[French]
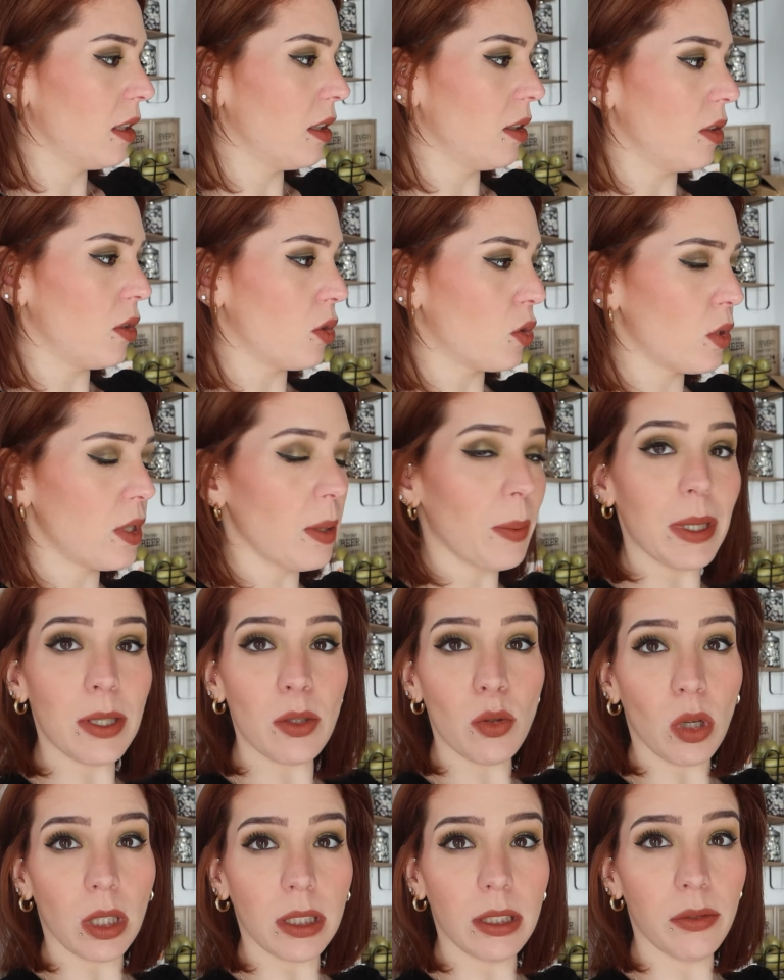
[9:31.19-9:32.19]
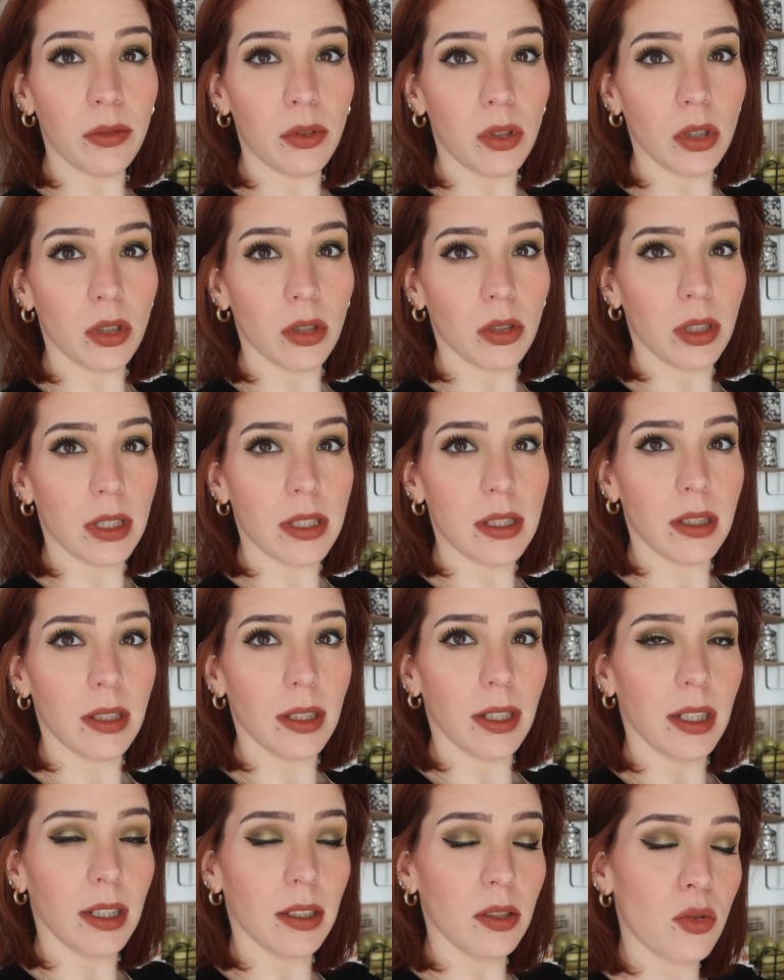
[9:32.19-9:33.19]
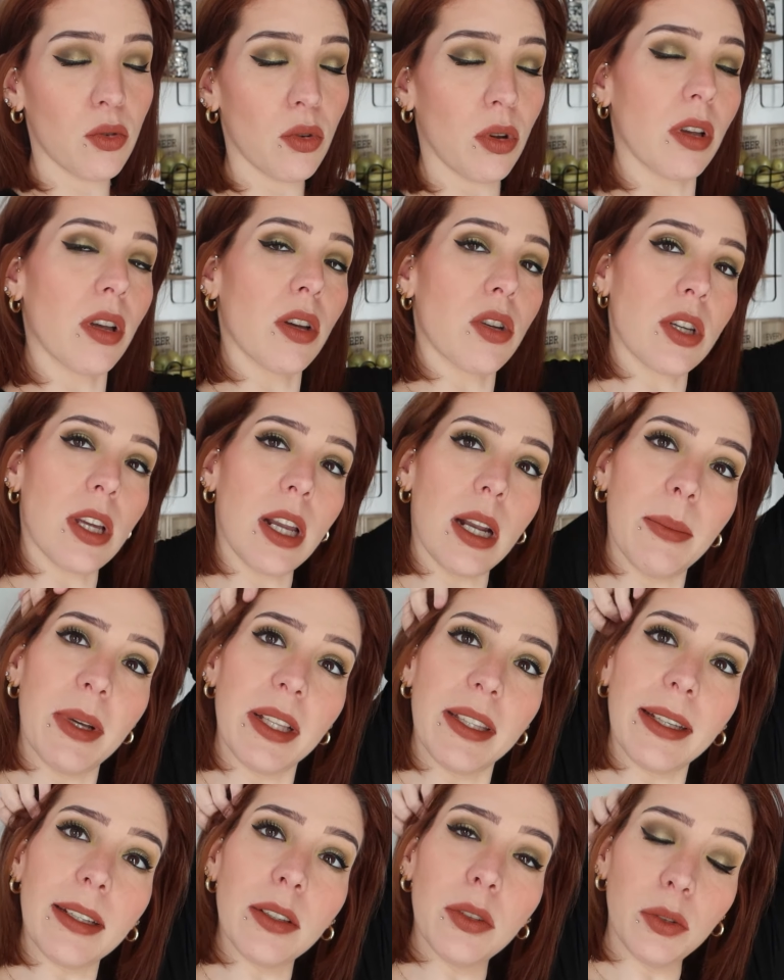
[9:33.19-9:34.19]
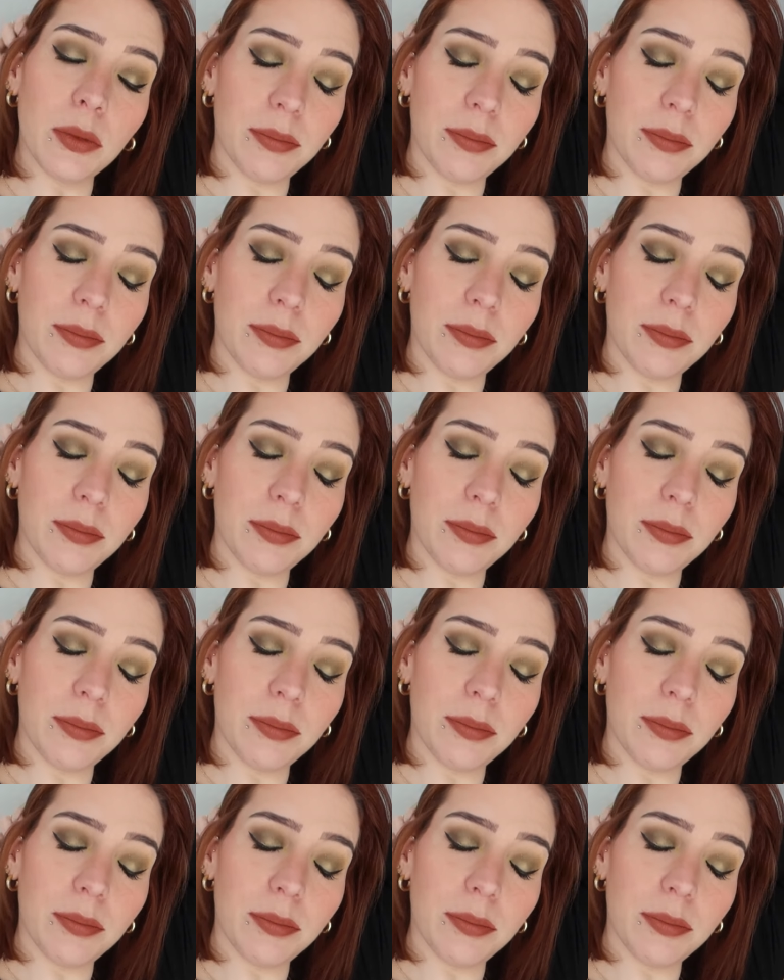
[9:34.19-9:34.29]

Euh, je sais pas s'il y aura des vlogs, etc. Sur quand je serai la mater,